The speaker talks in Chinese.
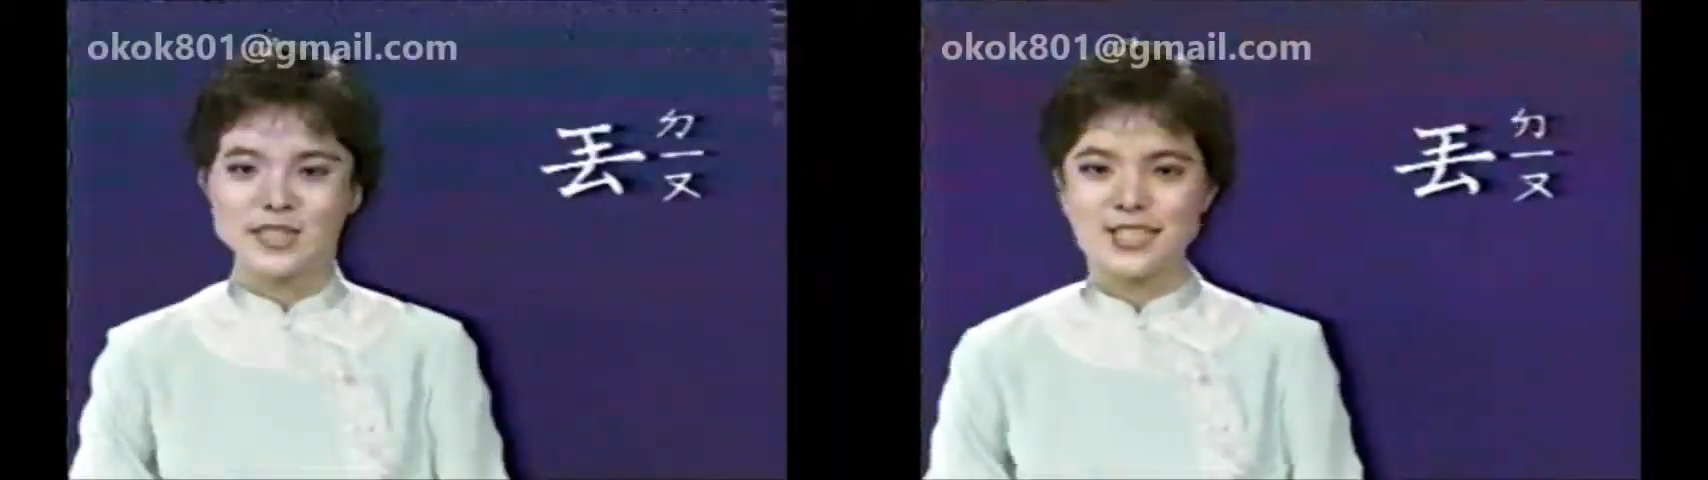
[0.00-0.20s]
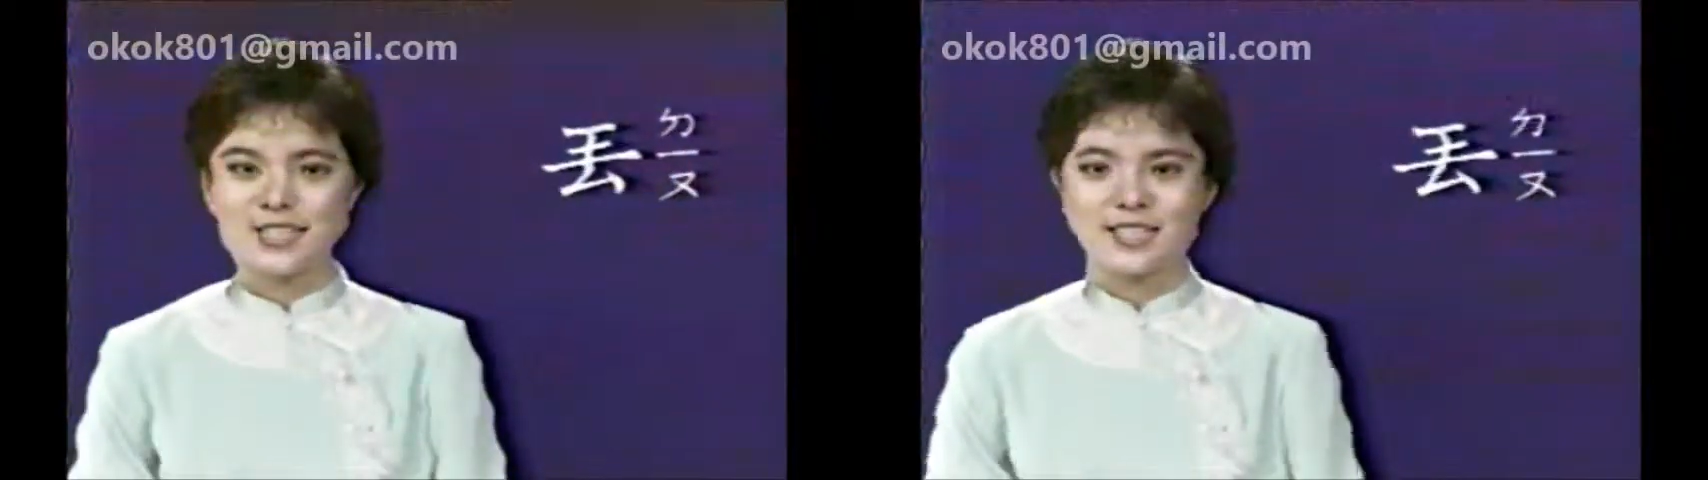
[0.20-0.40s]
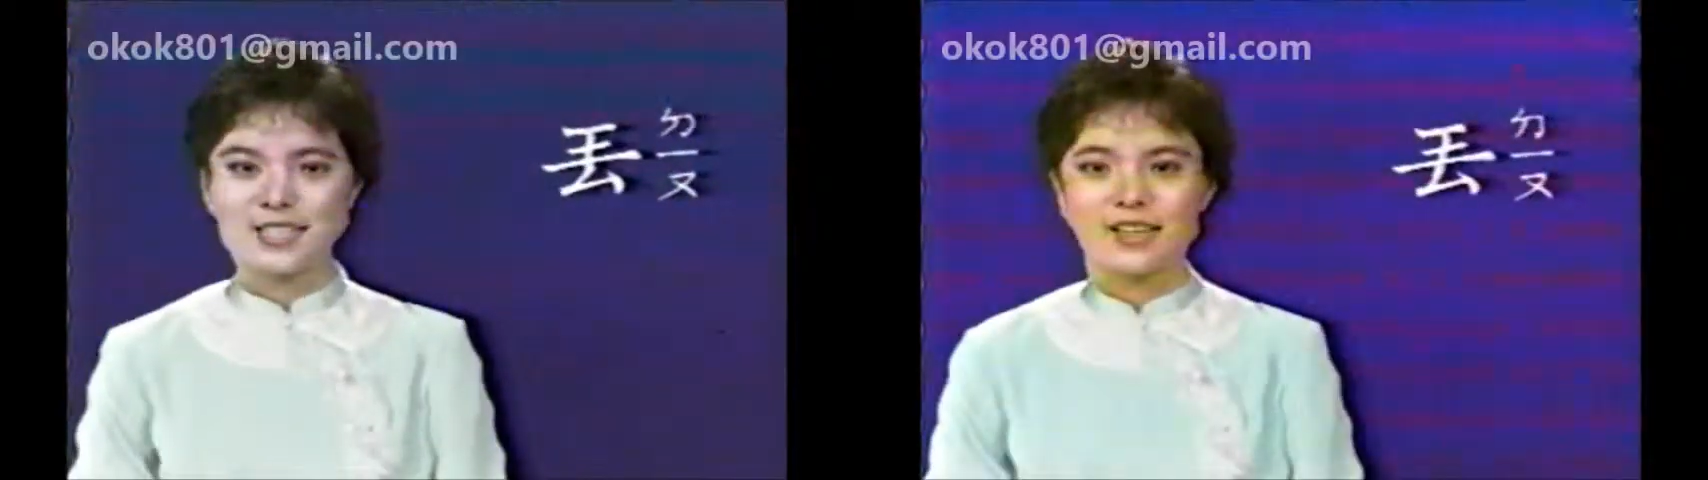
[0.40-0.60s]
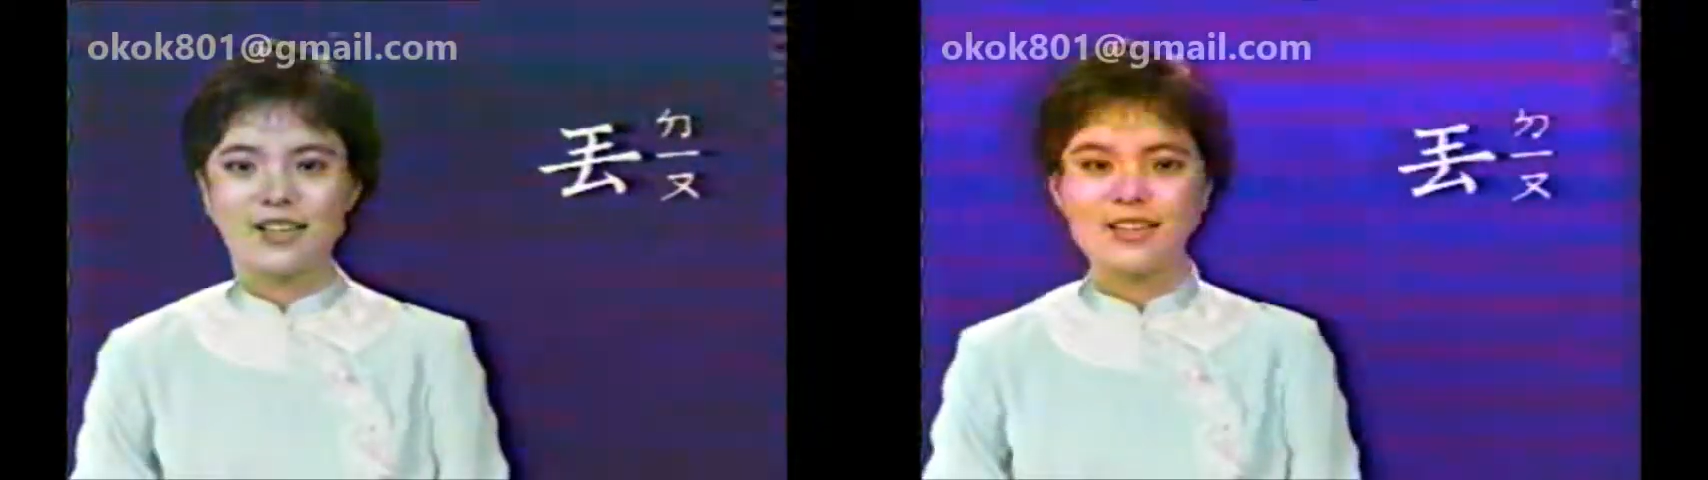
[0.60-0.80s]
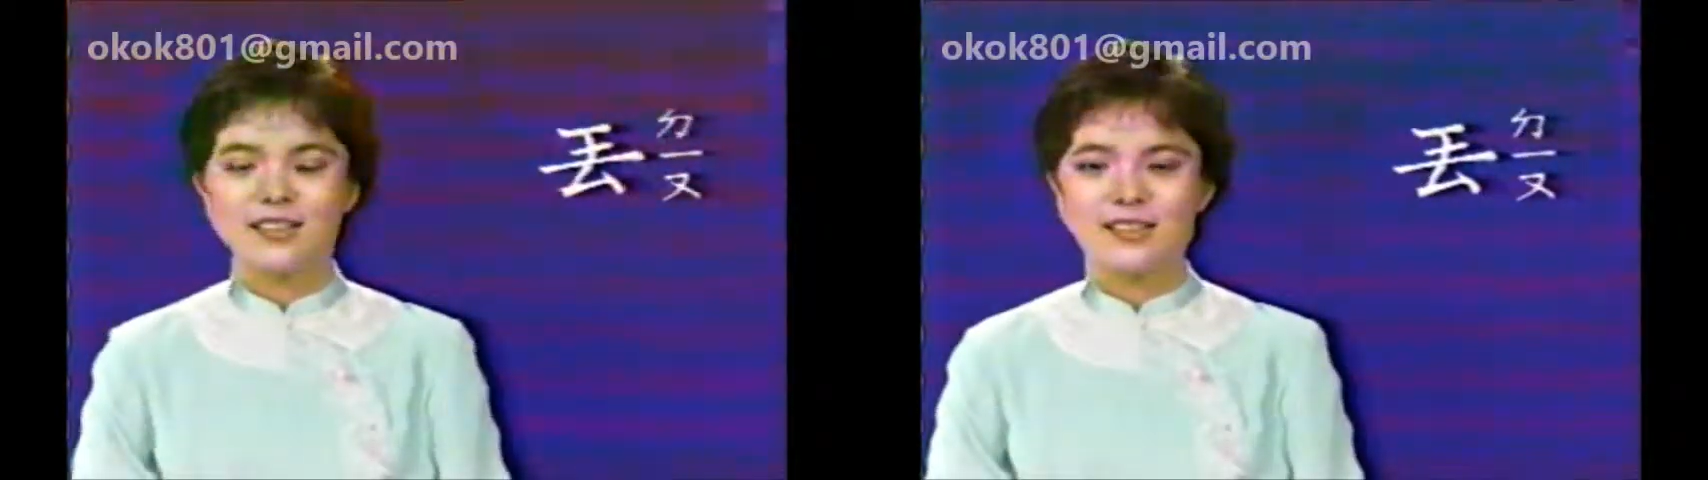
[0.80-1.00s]
音是
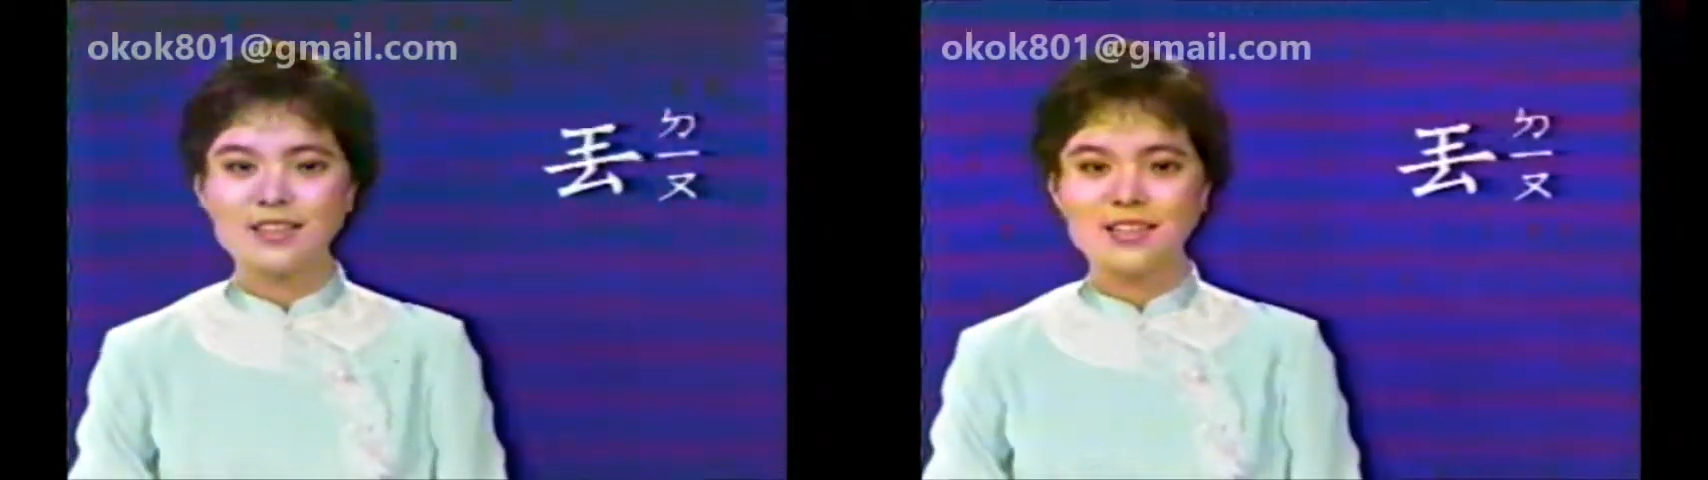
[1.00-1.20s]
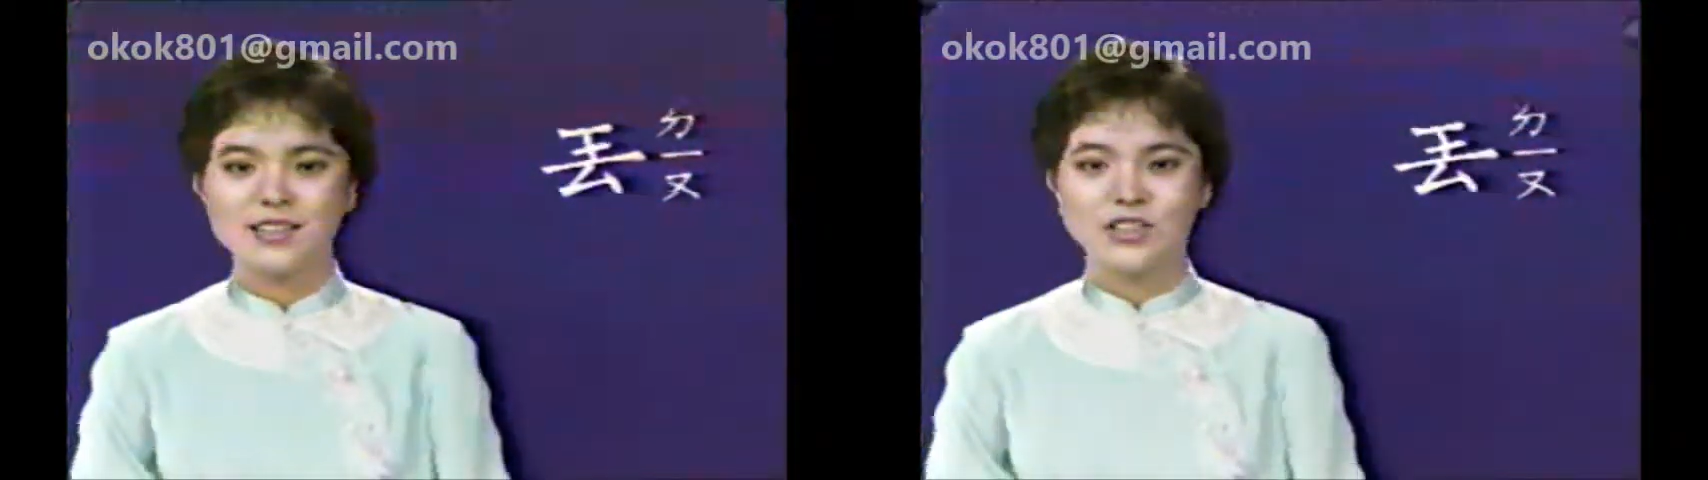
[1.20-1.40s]
d